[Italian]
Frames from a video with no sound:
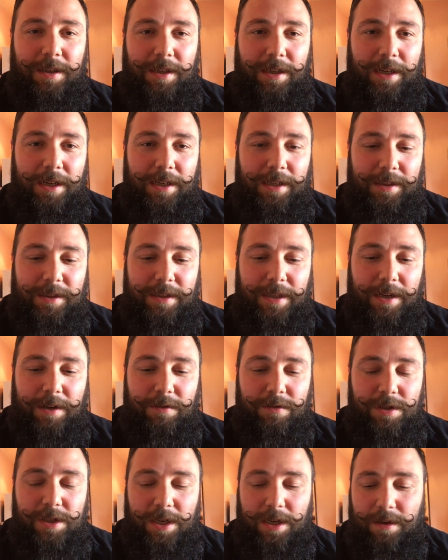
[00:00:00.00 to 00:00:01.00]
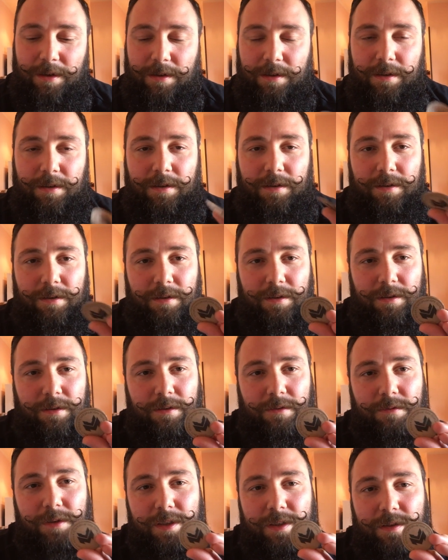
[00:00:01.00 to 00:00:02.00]
e all'interno c'è
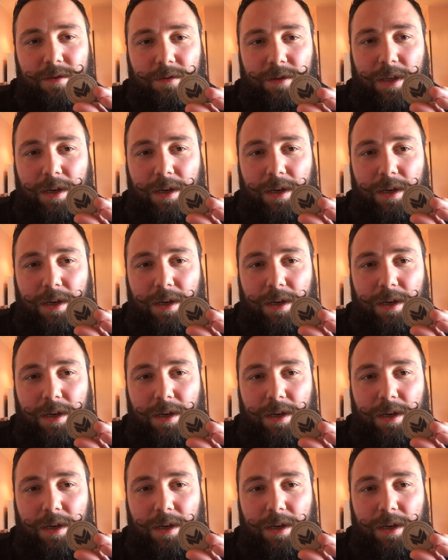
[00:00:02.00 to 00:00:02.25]
questo